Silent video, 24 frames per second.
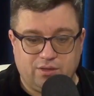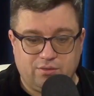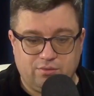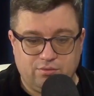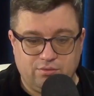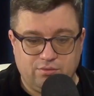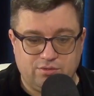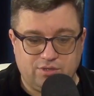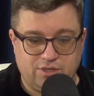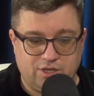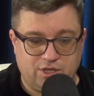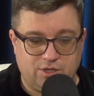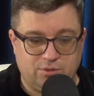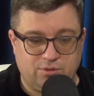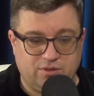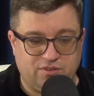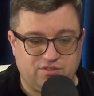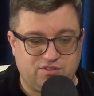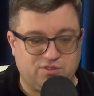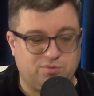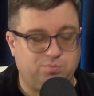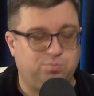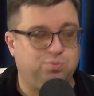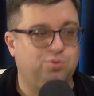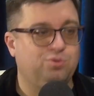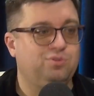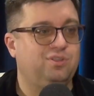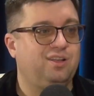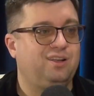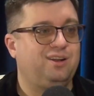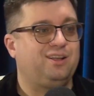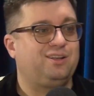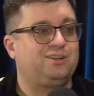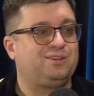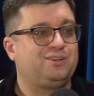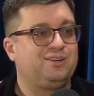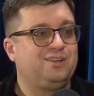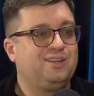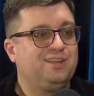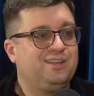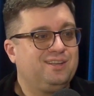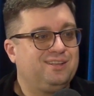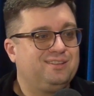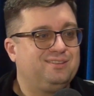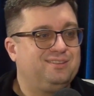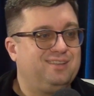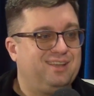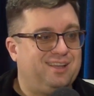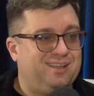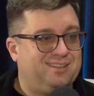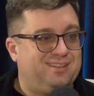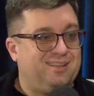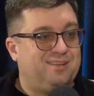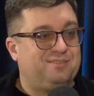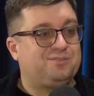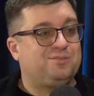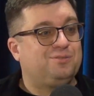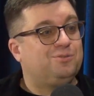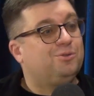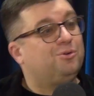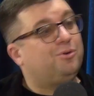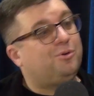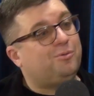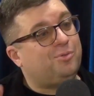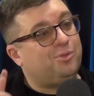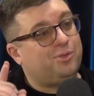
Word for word: ну, скажем так, взбудоражен. Да, да. Ну,